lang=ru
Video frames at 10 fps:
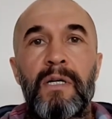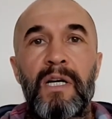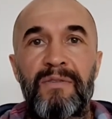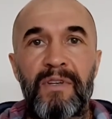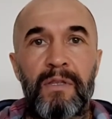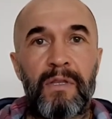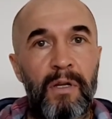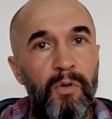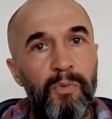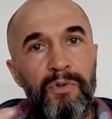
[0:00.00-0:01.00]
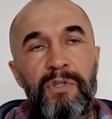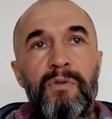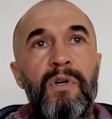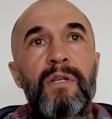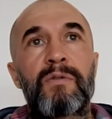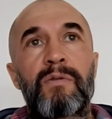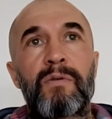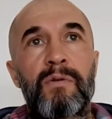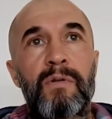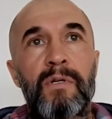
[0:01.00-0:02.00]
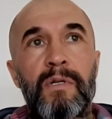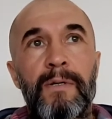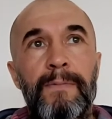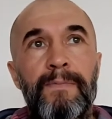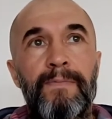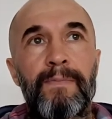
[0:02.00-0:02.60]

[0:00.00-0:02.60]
ответ на любую ситуацию а,